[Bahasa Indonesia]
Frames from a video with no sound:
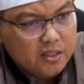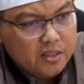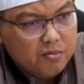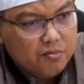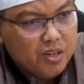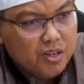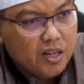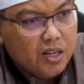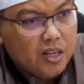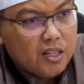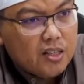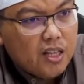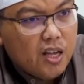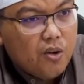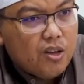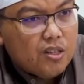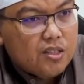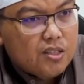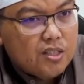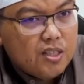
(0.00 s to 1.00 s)
Mereka
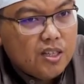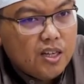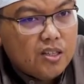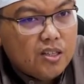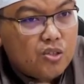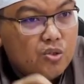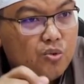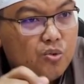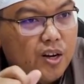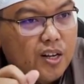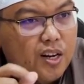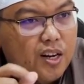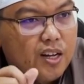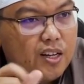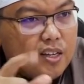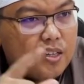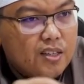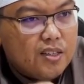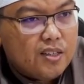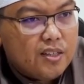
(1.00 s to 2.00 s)
tewas dengan suara,
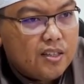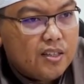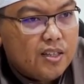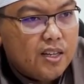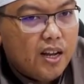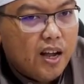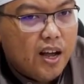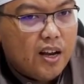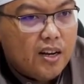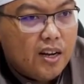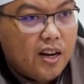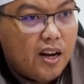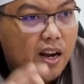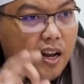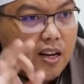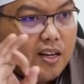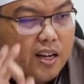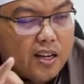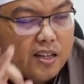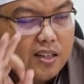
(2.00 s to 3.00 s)
dengan
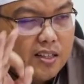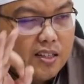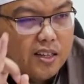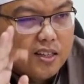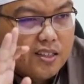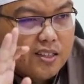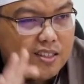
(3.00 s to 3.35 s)
geledeknya.